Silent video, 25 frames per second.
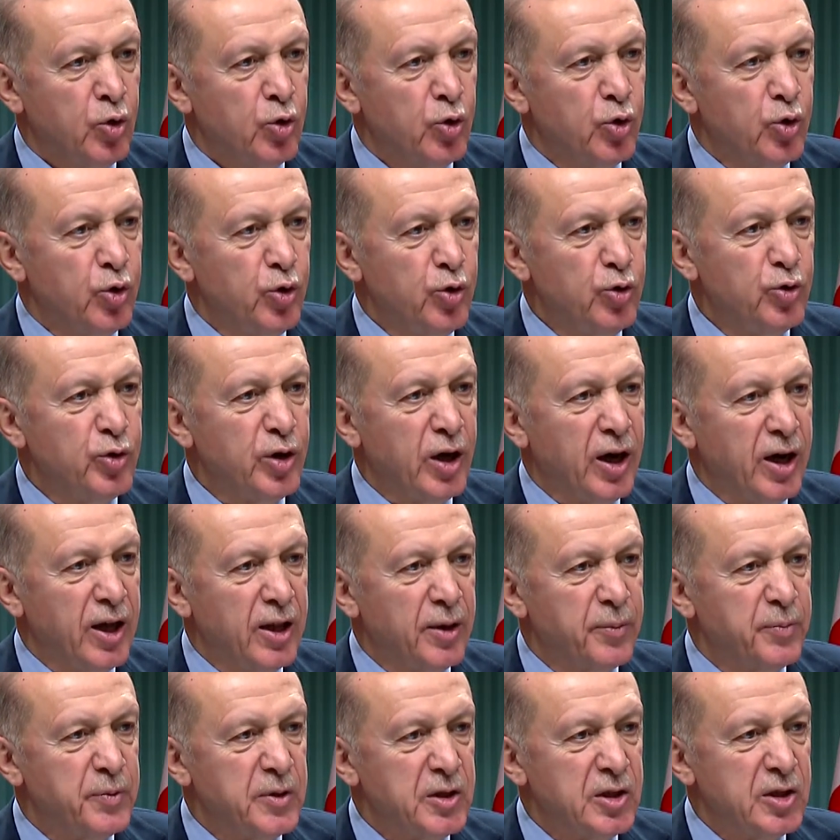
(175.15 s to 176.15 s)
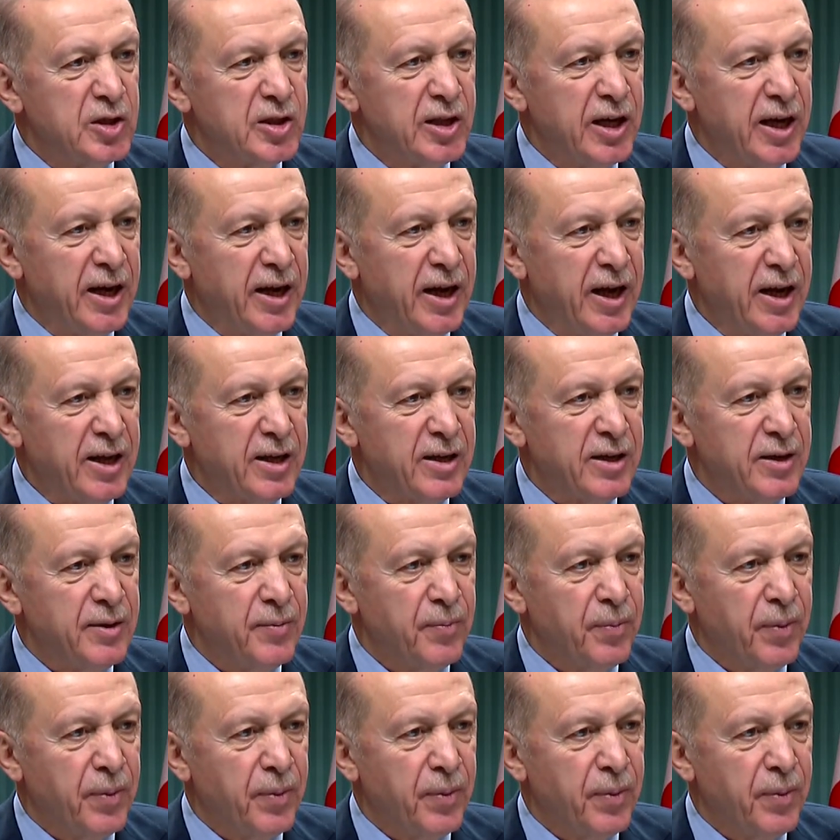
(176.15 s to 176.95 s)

ürünü de alıp işleyerek